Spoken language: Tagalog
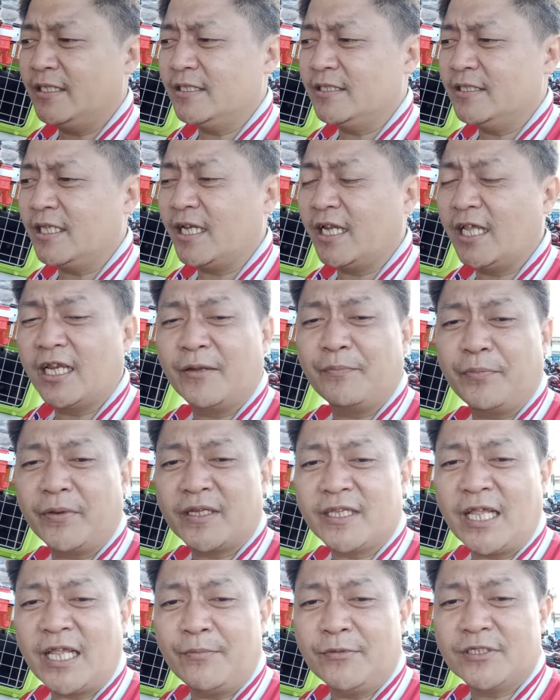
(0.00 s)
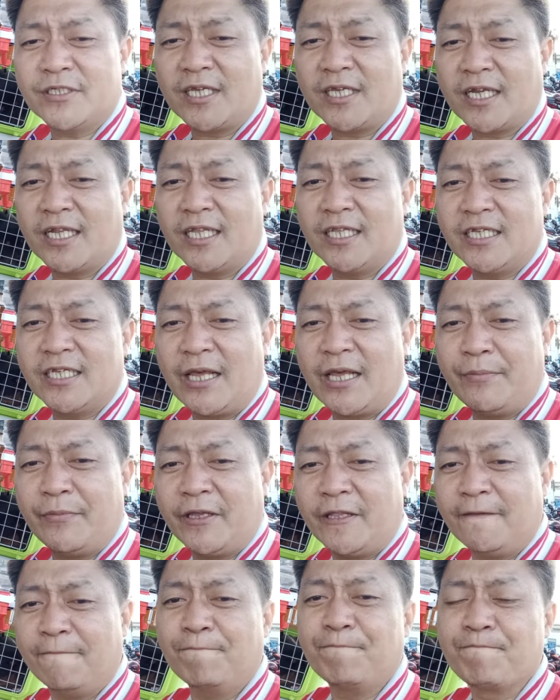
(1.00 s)
nire refer namin sarili
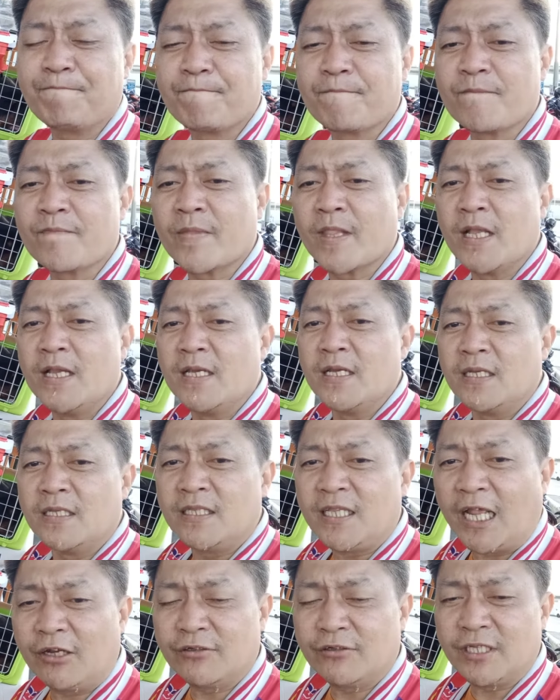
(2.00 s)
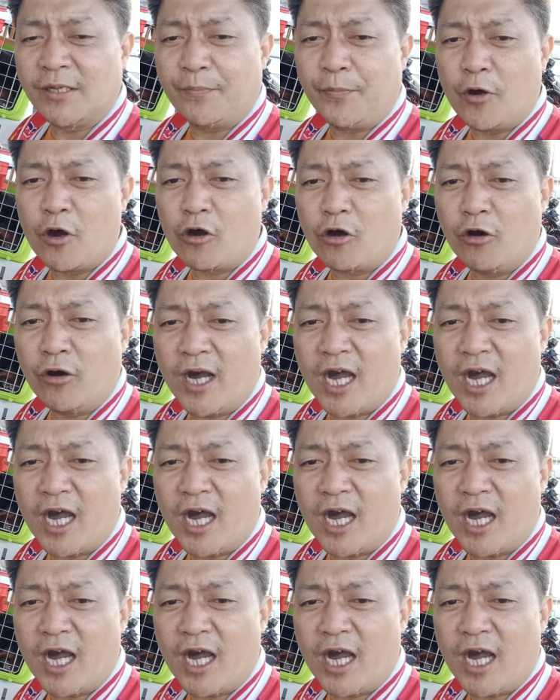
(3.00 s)
namin Lalo na po ako,